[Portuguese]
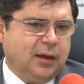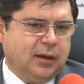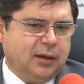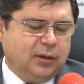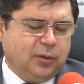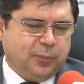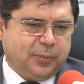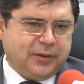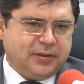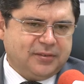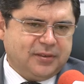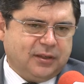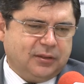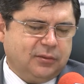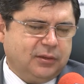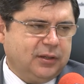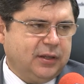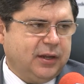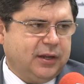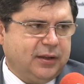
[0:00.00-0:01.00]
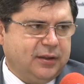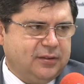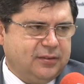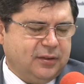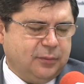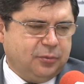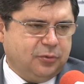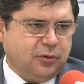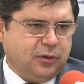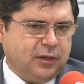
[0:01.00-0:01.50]
ano passado ainda era
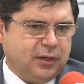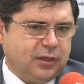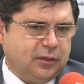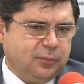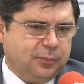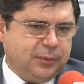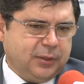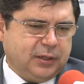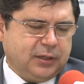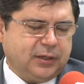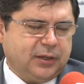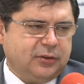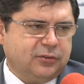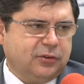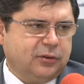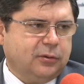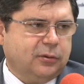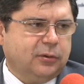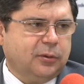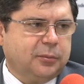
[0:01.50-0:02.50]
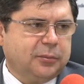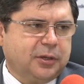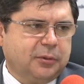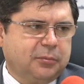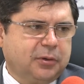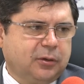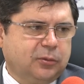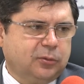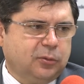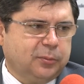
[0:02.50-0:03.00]
recepcionado pela Caixa Econômica e
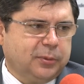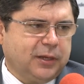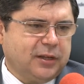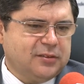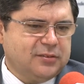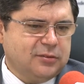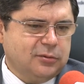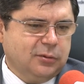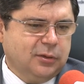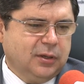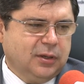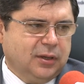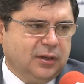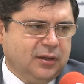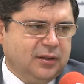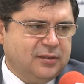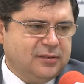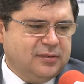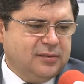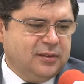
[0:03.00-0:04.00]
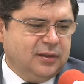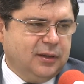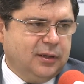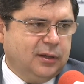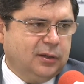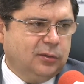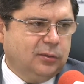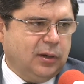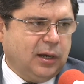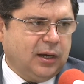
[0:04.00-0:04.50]
Banco do Brasil, esse
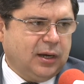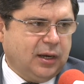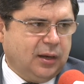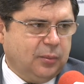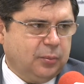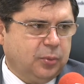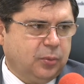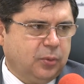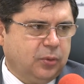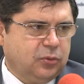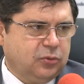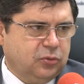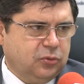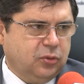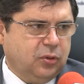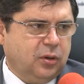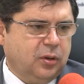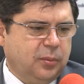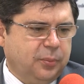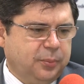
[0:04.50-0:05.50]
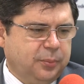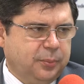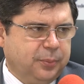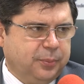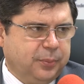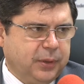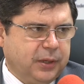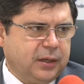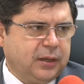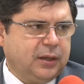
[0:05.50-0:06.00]
ano acabou, só
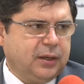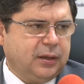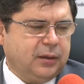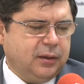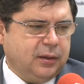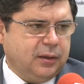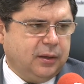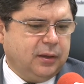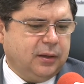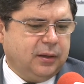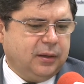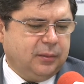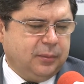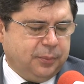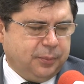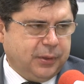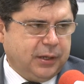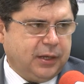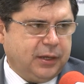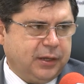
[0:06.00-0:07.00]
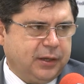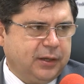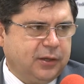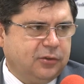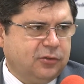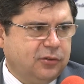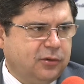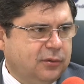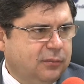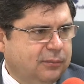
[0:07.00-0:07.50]
pela, é, pela rede.